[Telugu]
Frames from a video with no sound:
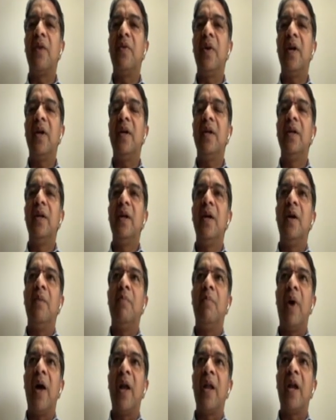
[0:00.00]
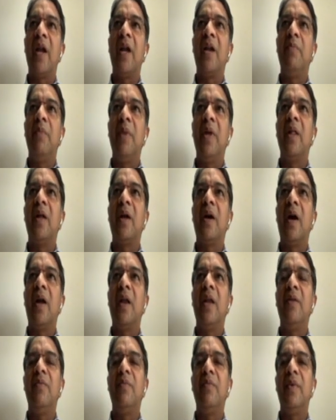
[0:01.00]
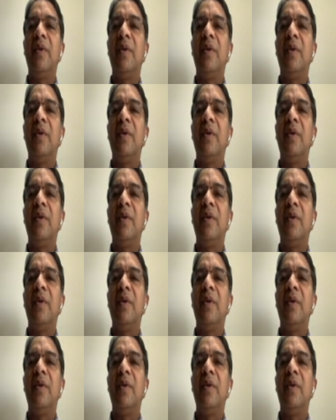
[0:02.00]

కూడా మార్కెట్ మీద కానీ